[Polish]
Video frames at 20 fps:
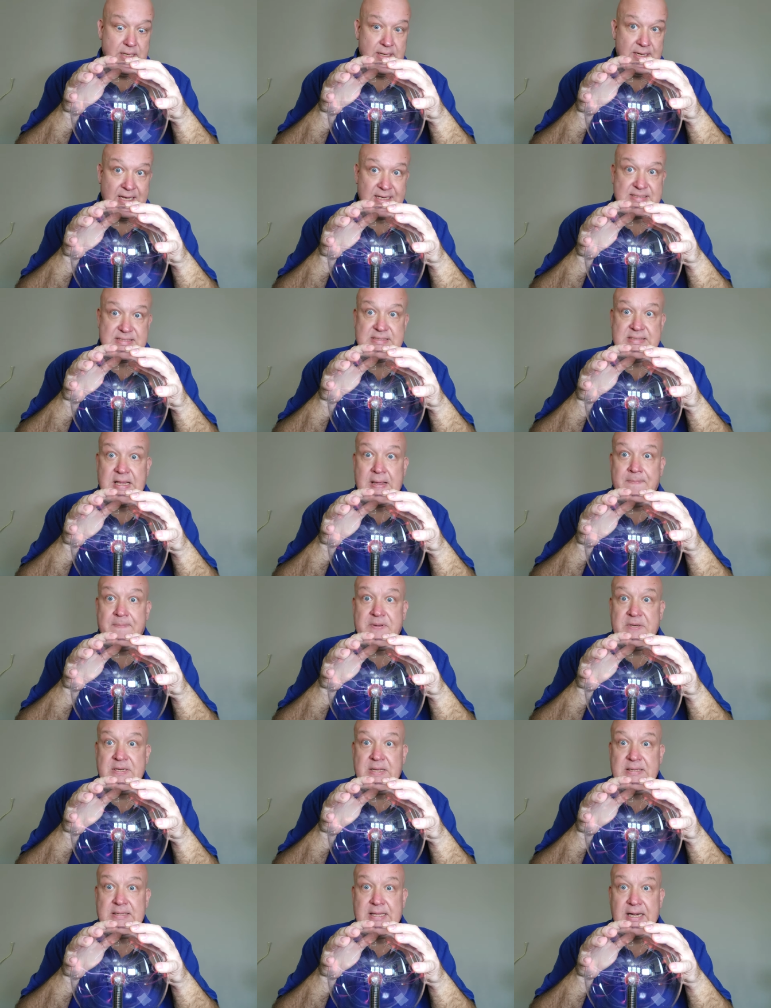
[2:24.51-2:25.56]

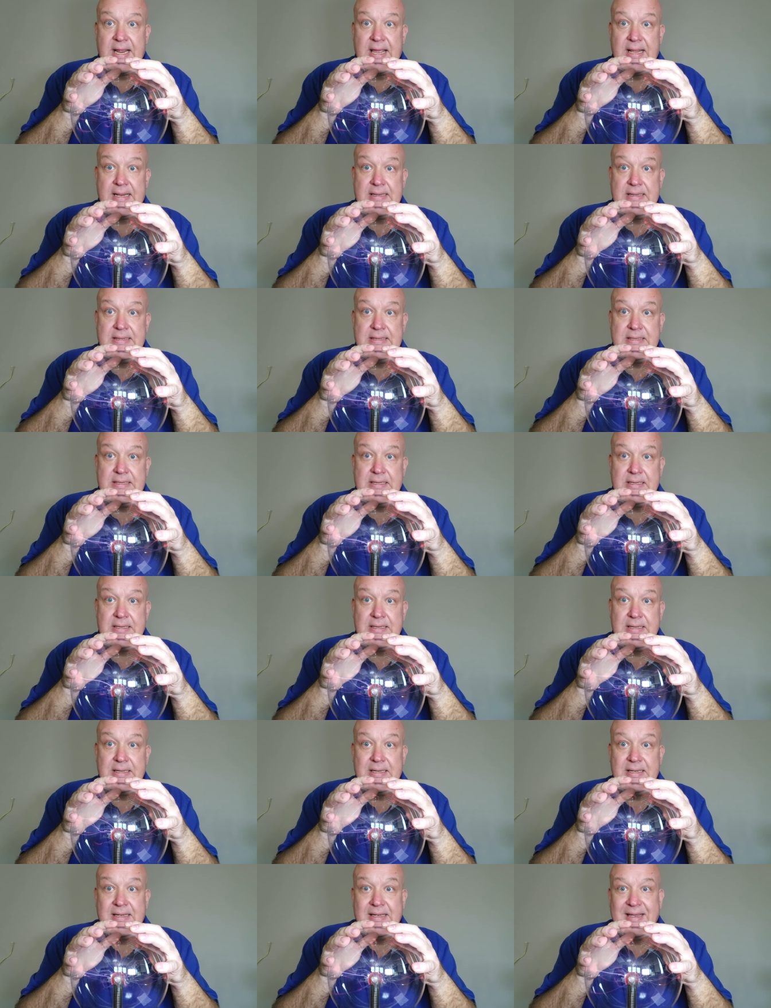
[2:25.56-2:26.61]
Następny trend.
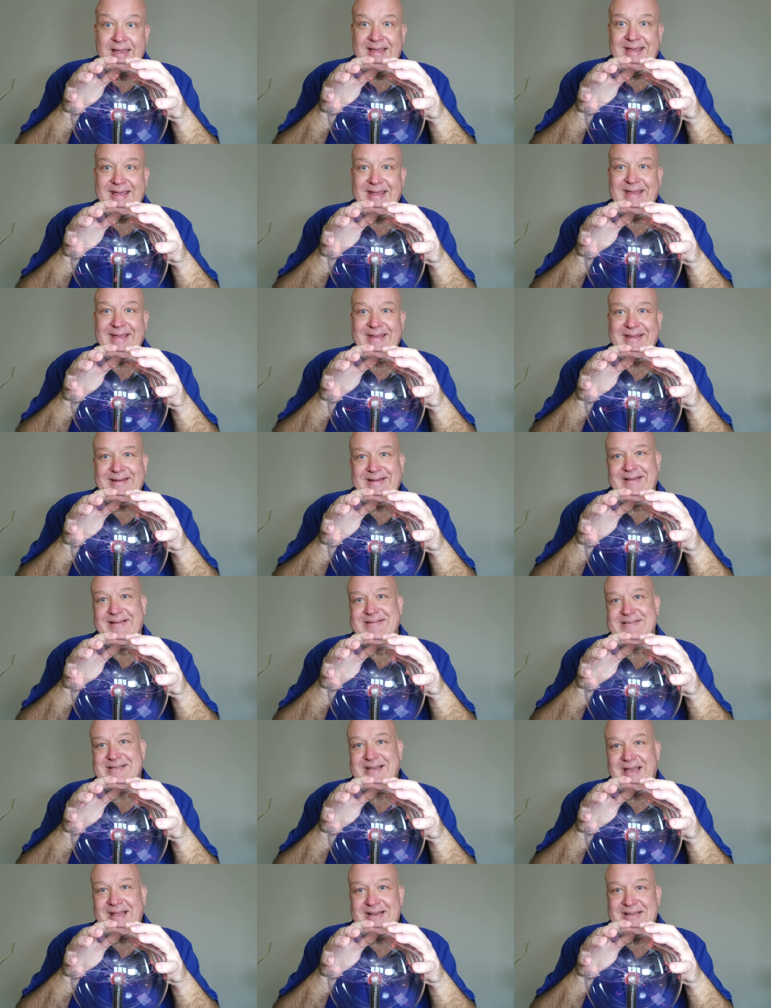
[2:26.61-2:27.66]
Hmm, no
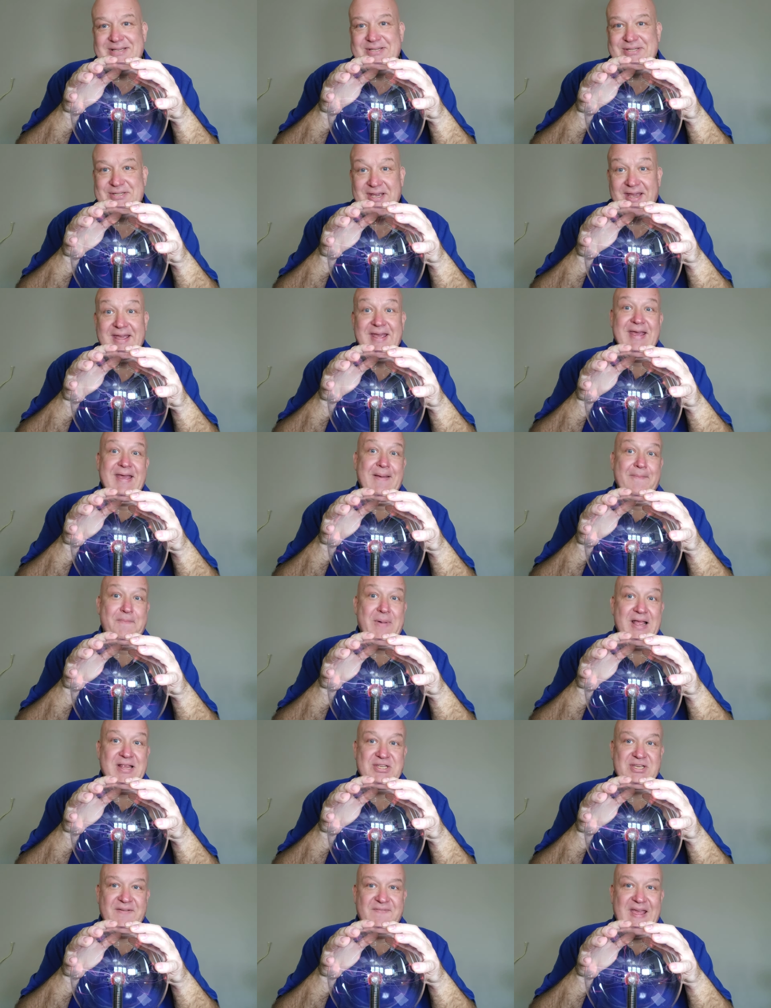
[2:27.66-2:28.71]
zgadliście.
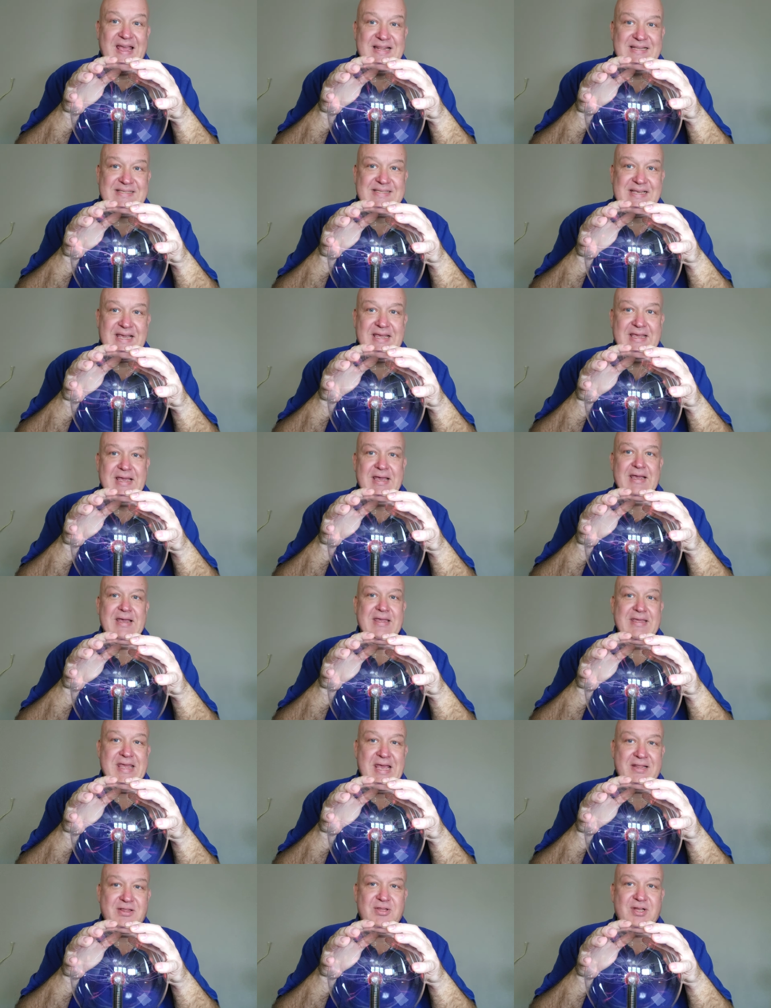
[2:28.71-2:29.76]
Będzie więcej
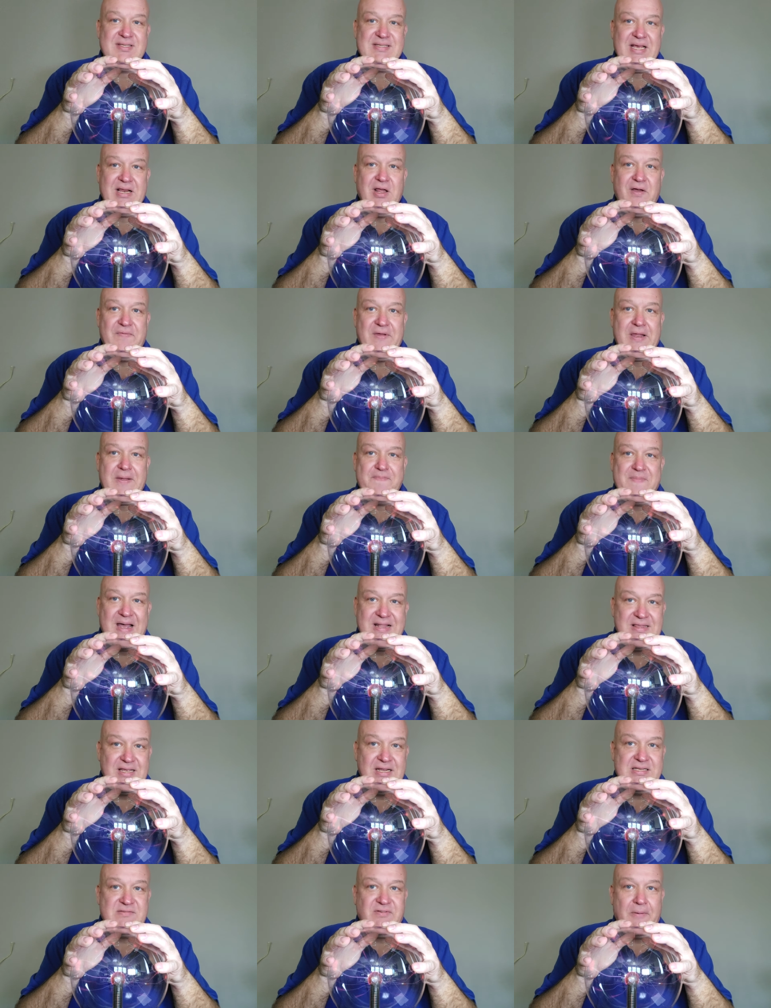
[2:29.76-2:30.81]
jednocalowych
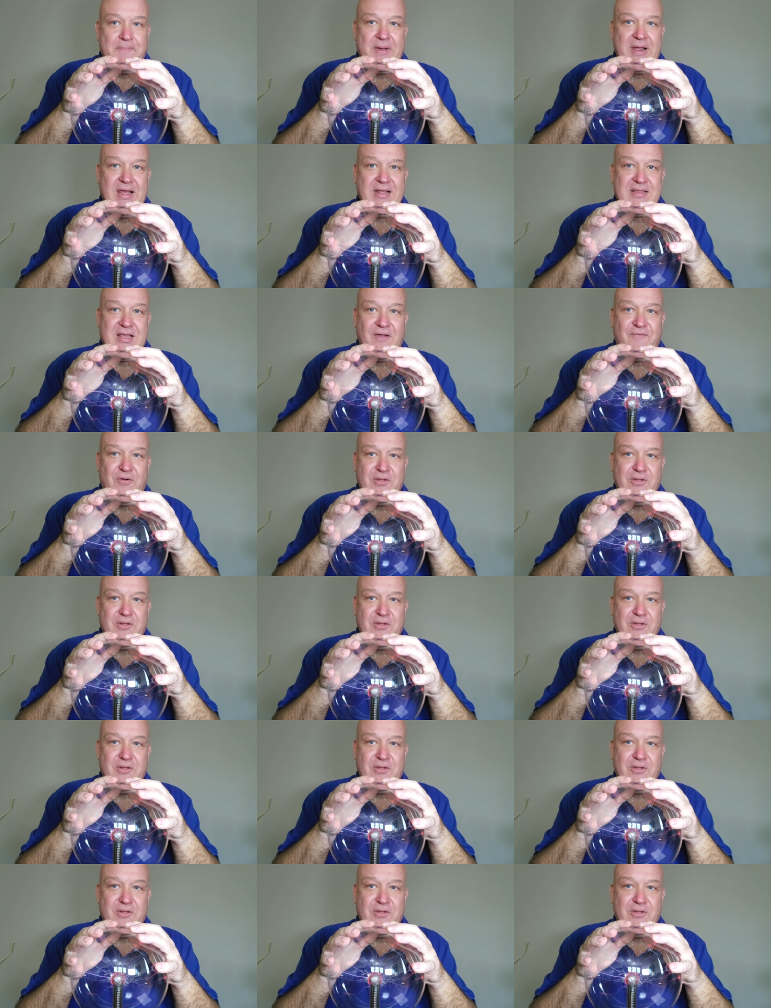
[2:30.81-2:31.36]
matryc w aparatach